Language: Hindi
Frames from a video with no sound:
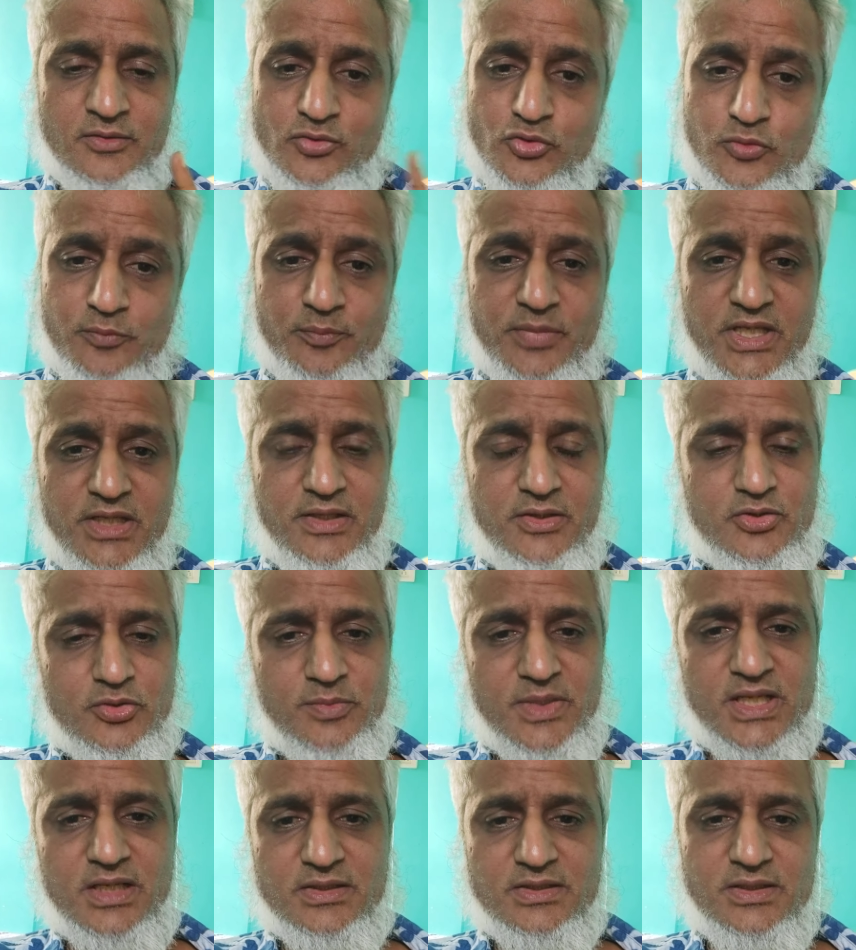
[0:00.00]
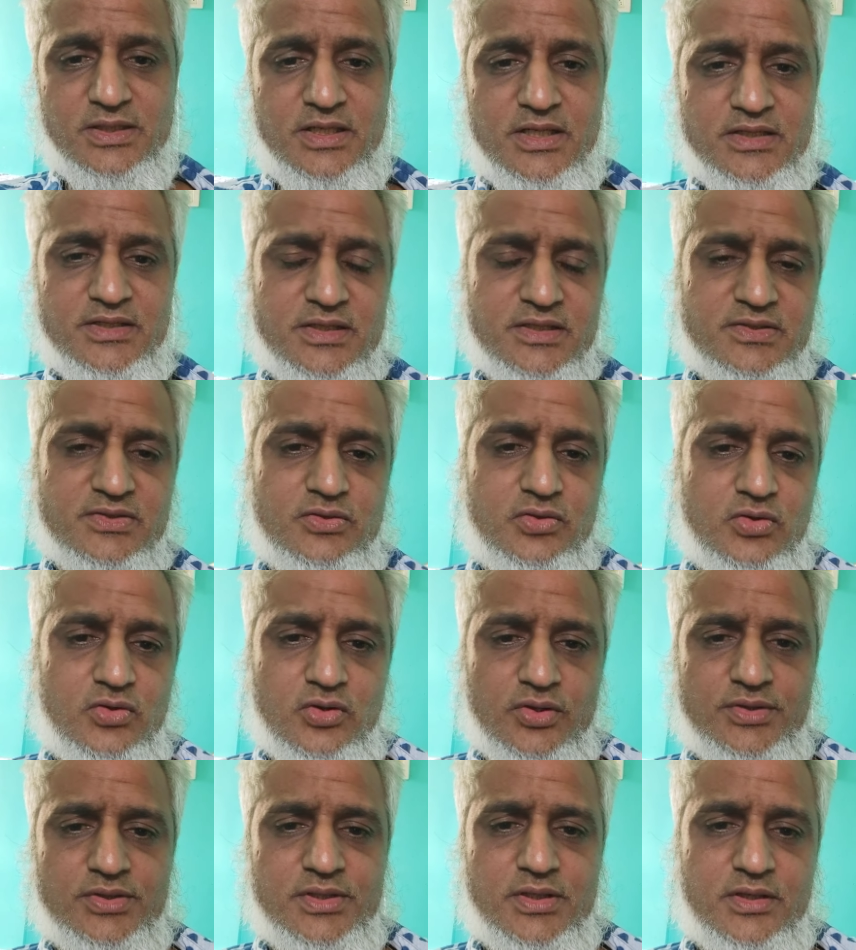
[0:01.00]
तुम भी तुम्हारा सिटीजन्स को
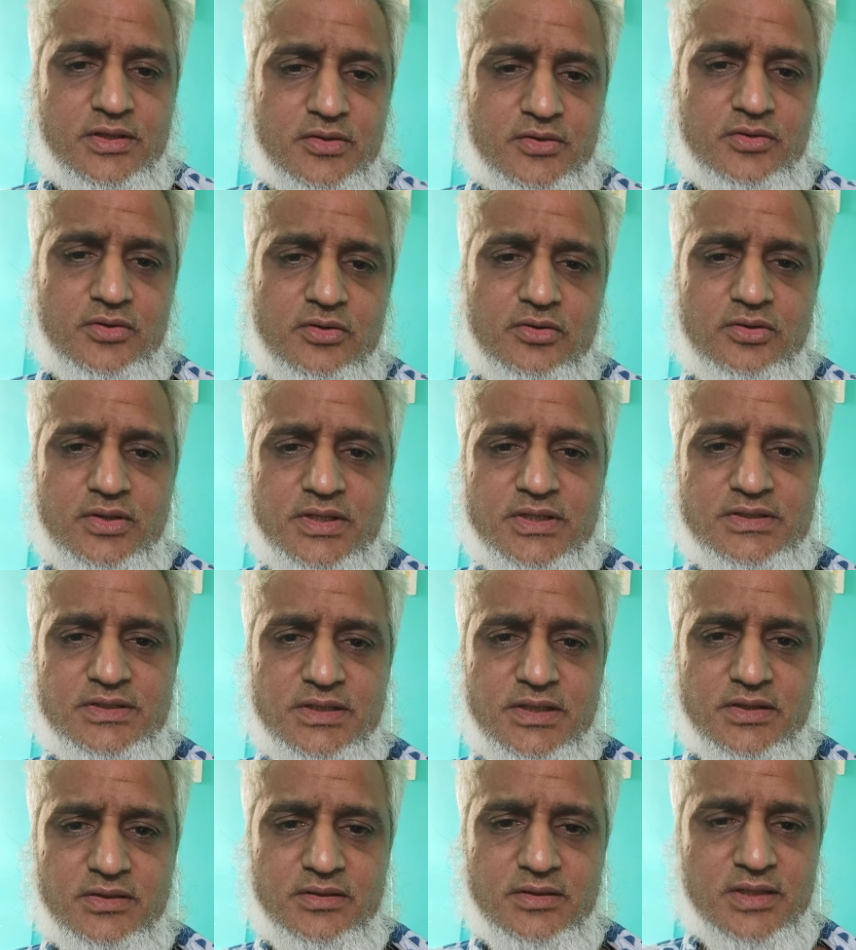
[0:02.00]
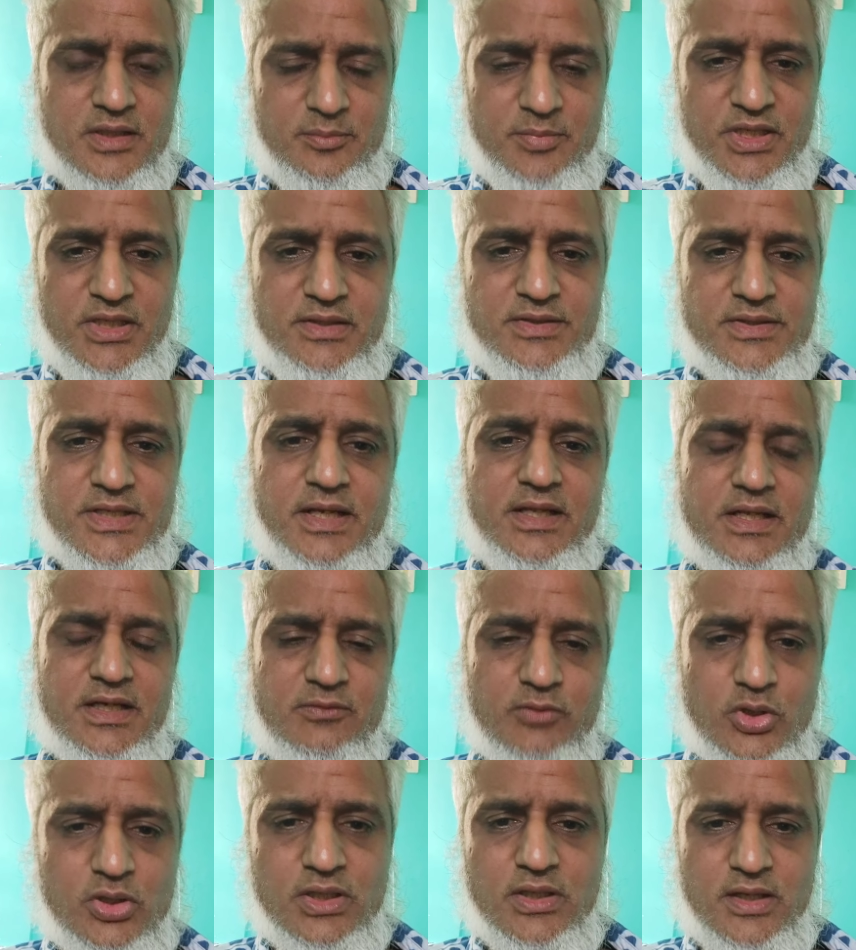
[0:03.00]
टॉर्चर करो और इसलिए अभी चाइना
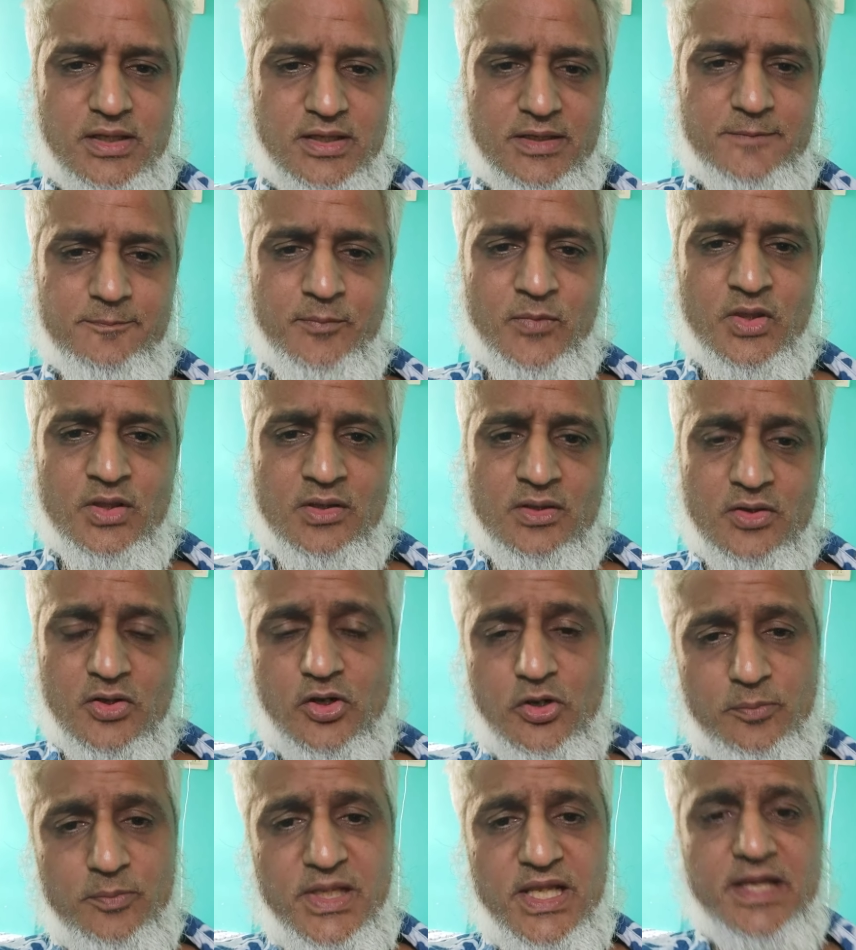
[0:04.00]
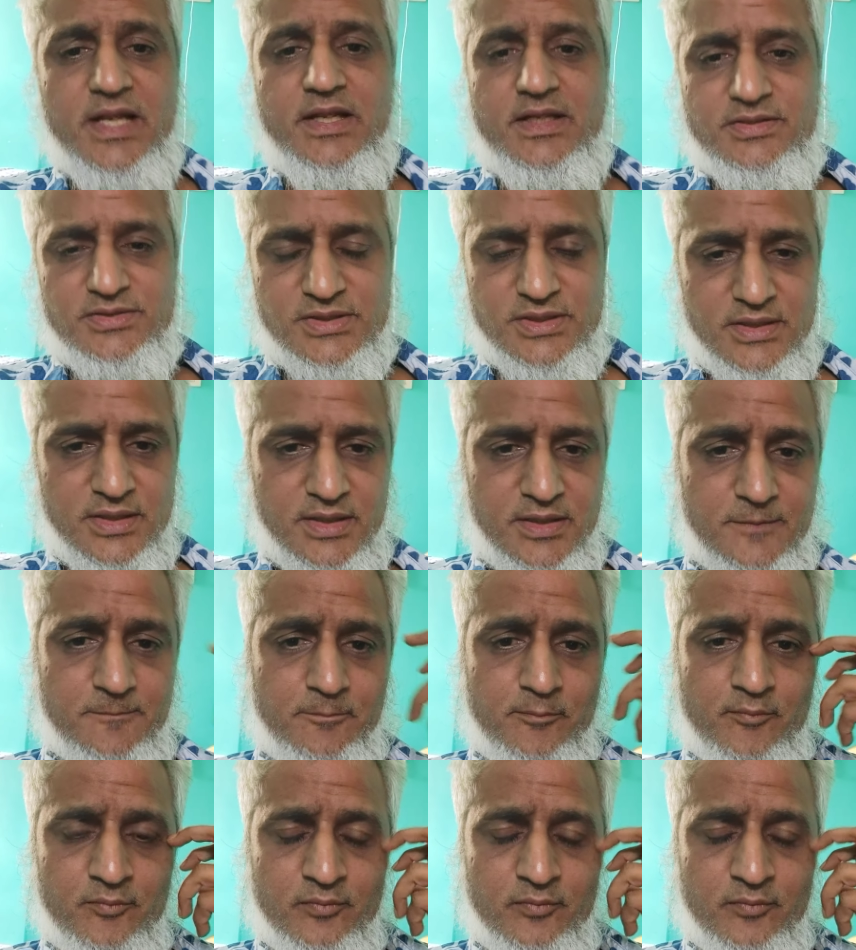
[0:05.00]
वो कर रहा है ऑब्लिगेशन है